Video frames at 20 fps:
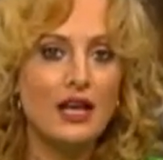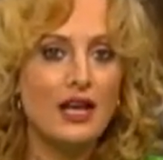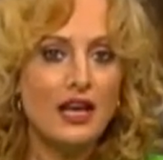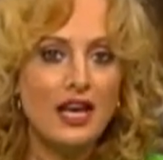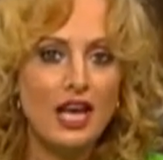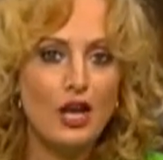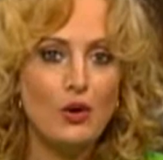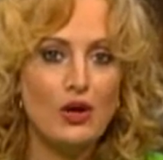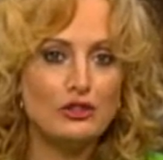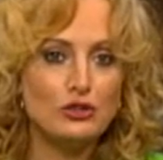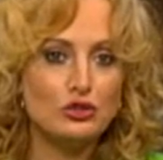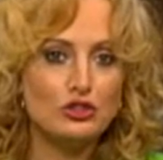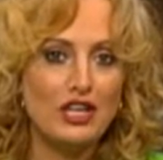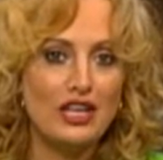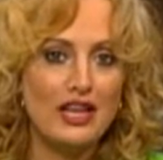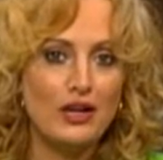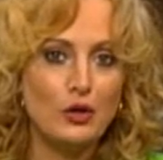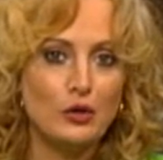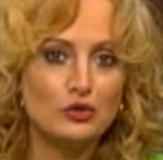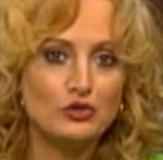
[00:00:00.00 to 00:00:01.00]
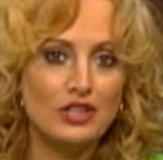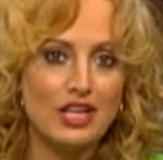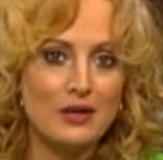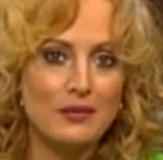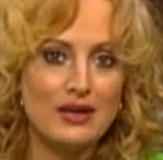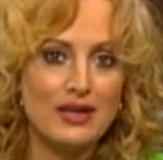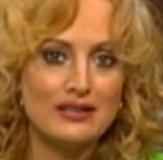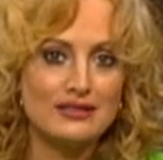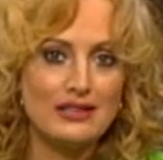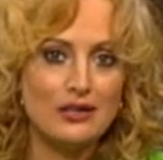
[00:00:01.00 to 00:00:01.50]
Igual sucede con
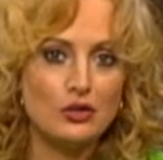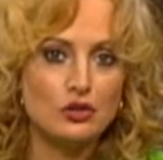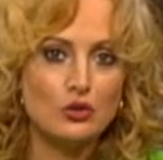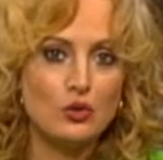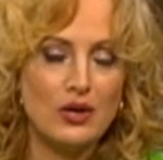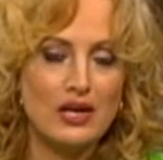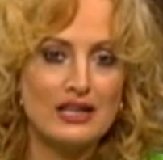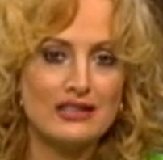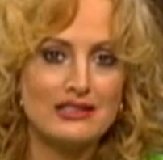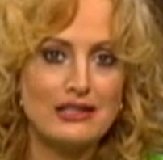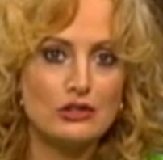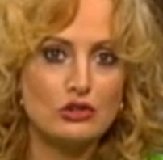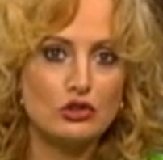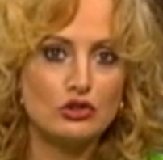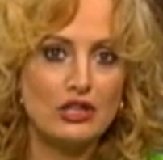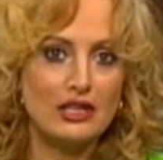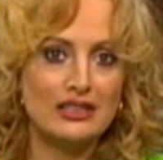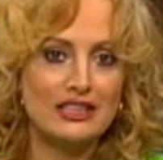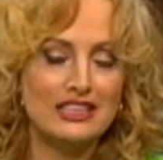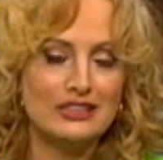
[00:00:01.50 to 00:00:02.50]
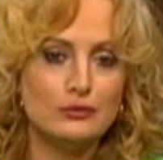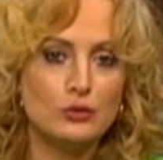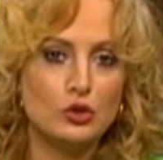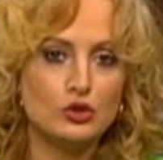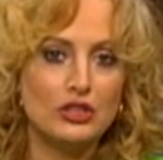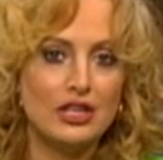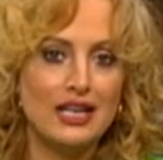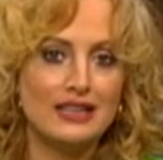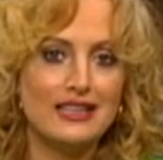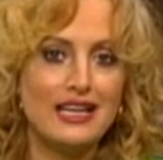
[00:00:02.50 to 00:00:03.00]
temas de los cuales el socialismo
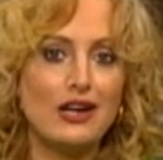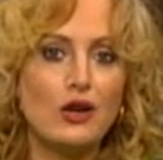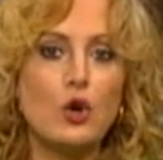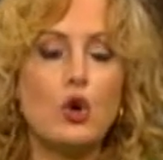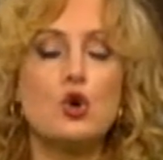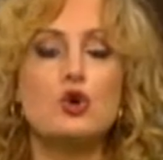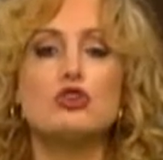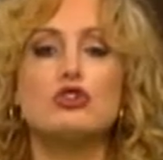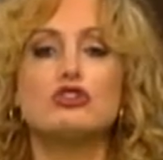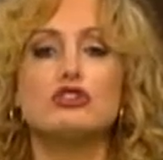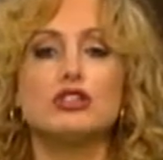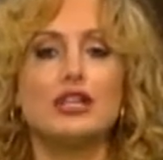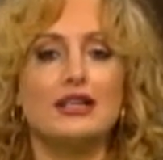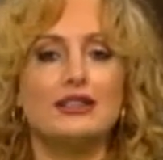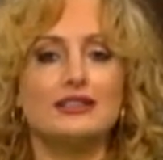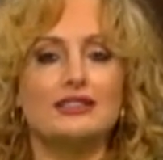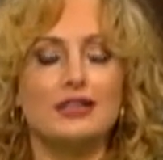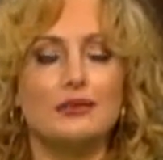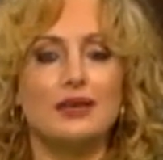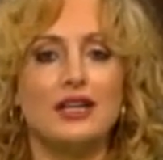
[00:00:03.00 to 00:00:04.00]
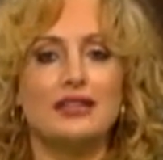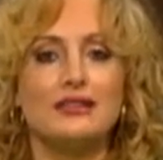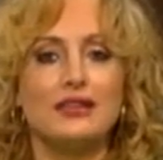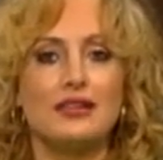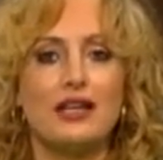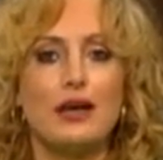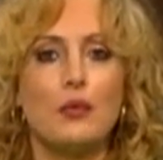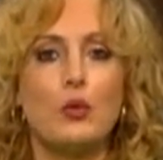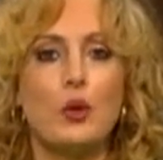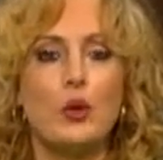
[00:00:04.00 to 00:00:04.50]
trata constantemente
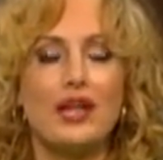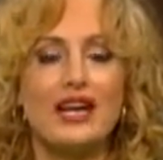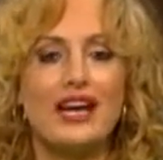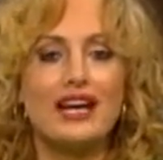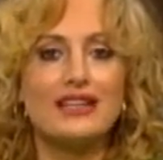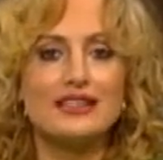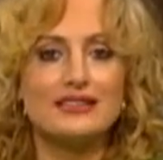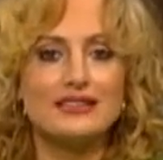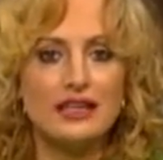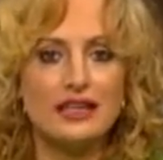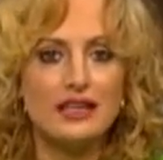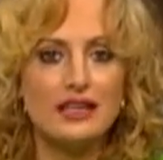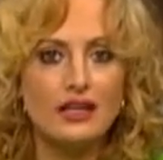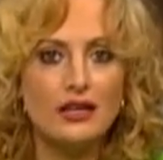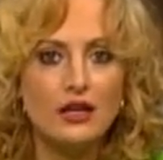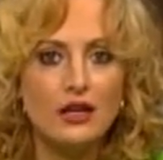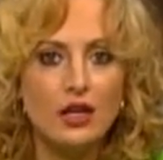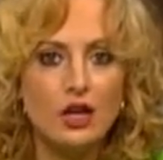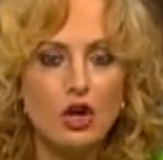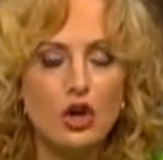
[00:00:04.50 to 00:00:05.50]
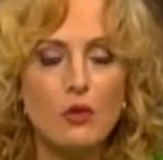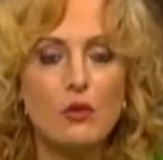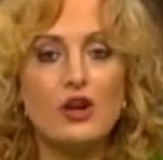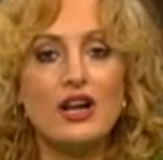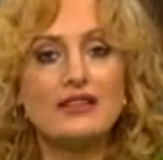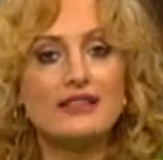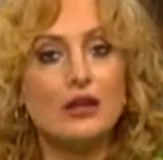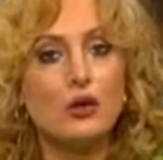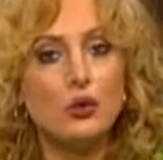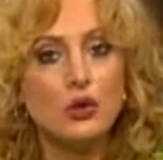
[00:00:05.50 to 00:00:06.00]
de apoderarse, como
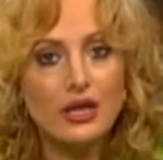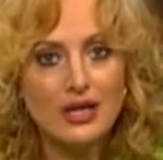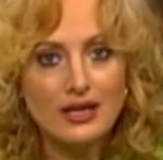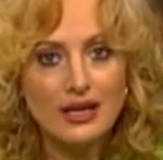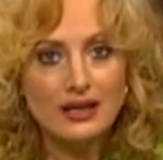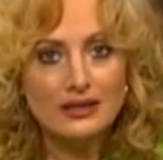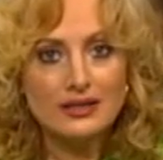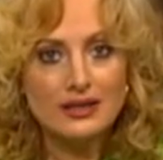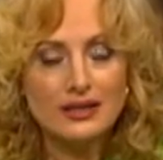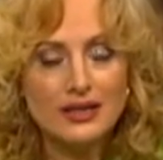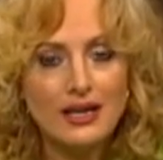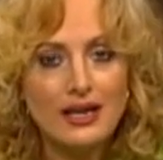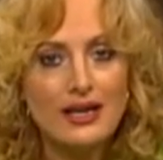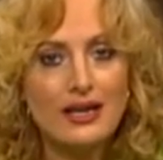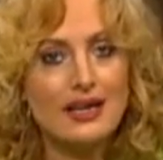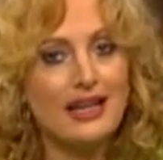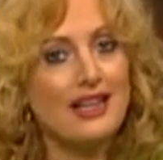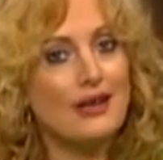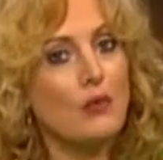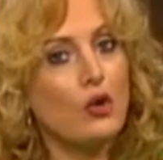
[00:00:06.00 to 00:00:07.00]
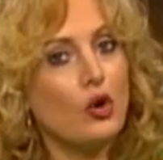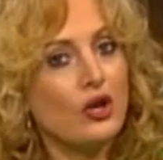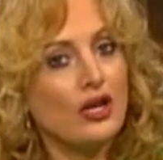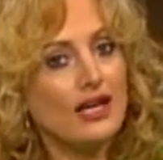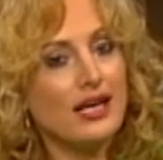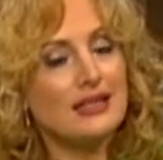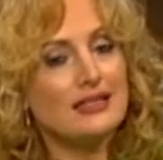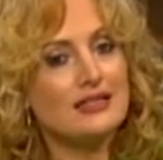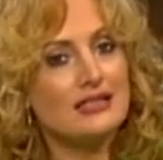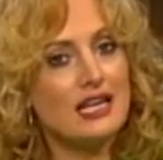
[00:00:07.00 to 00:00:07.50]
la seguridad, la
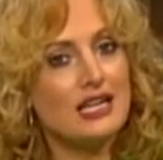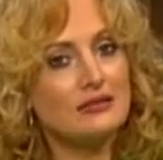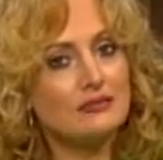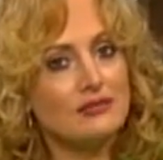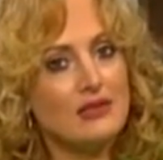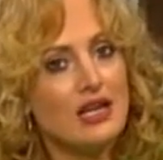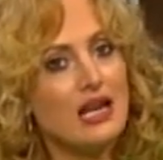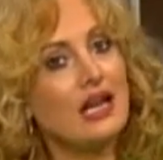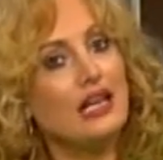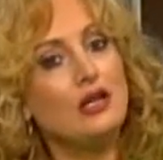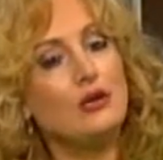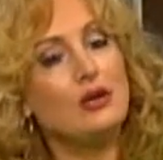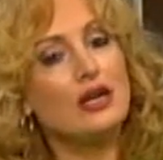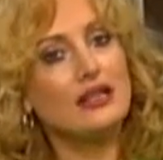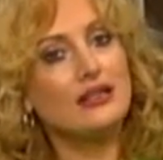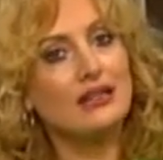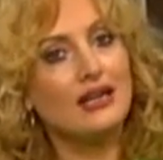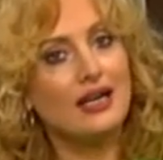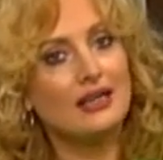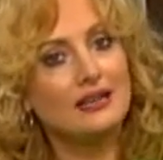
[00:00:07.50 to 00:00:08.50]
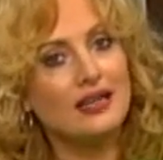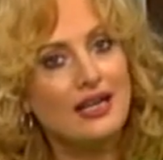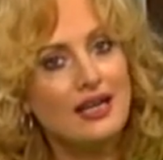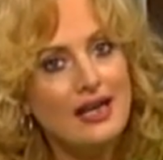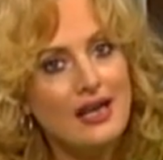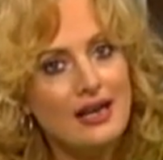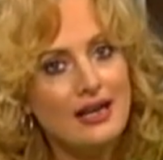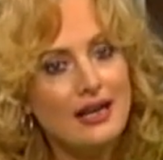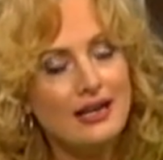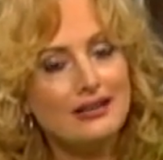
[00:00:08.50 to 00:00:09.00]
democracia, la libertad,
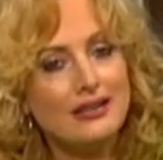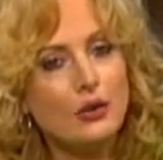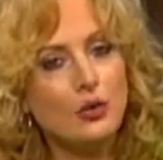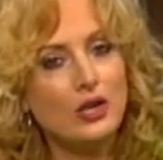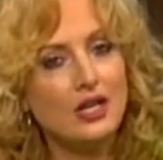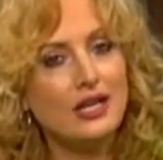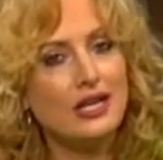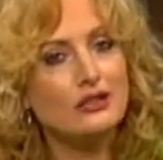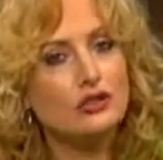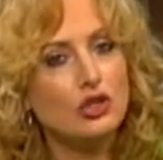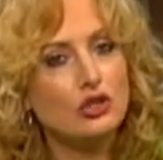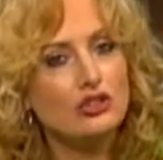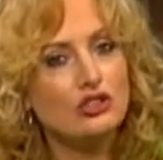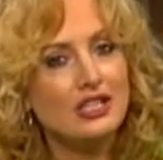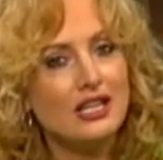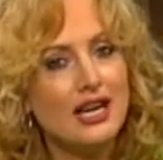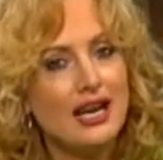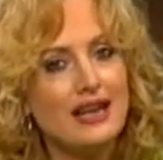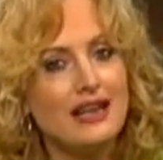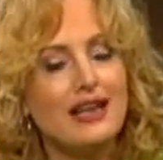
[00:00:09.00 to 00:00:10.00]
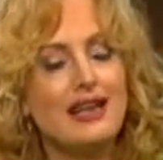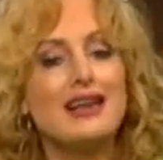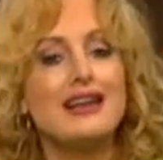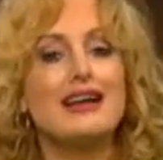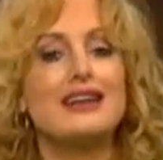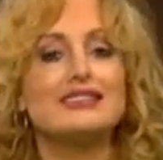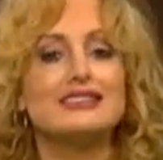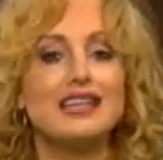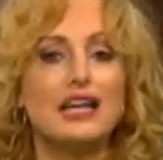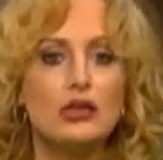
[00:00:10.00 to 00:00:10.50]
la seguridad social,
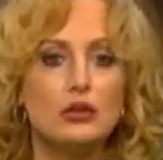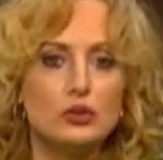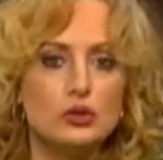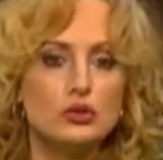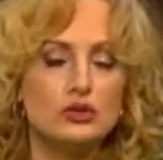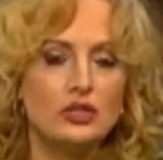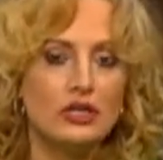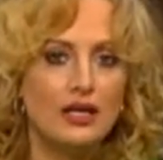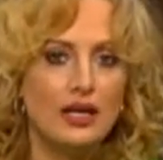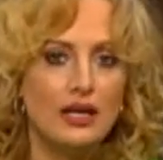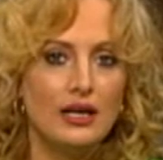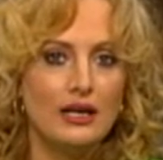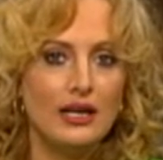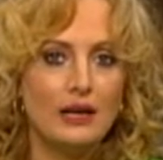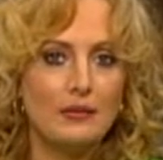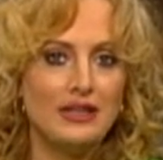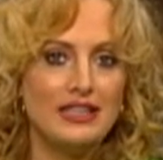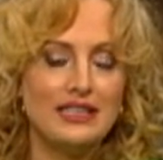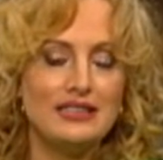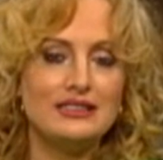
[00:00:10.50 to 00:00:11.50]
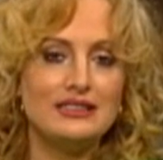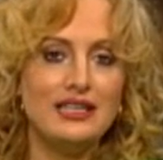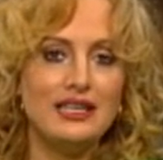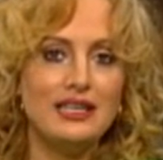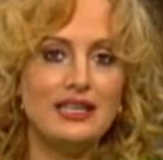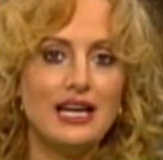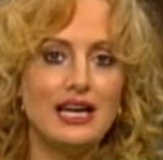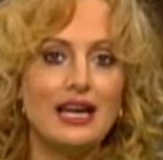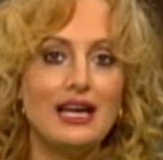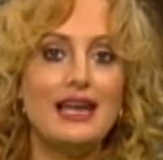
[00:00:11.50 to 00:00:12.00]
la salud, la
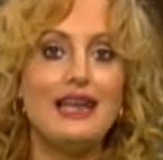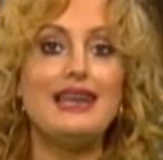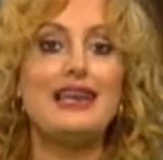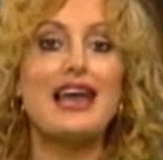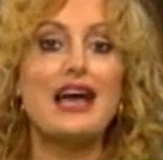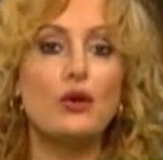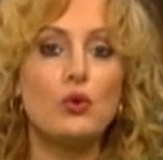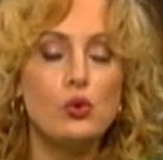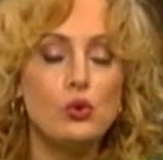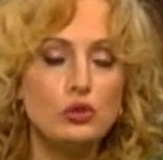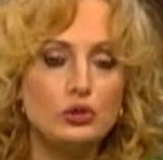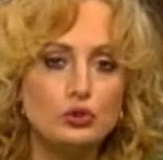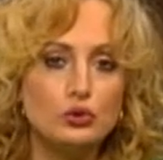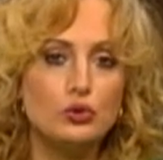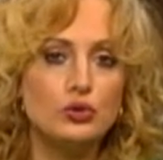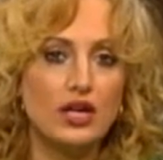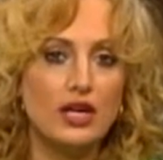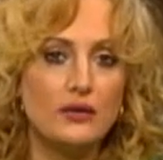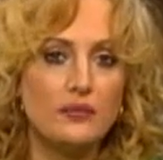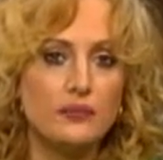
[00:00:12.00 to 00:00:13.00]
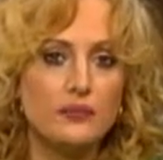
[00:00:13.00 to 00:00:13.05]
medicina, la cultura.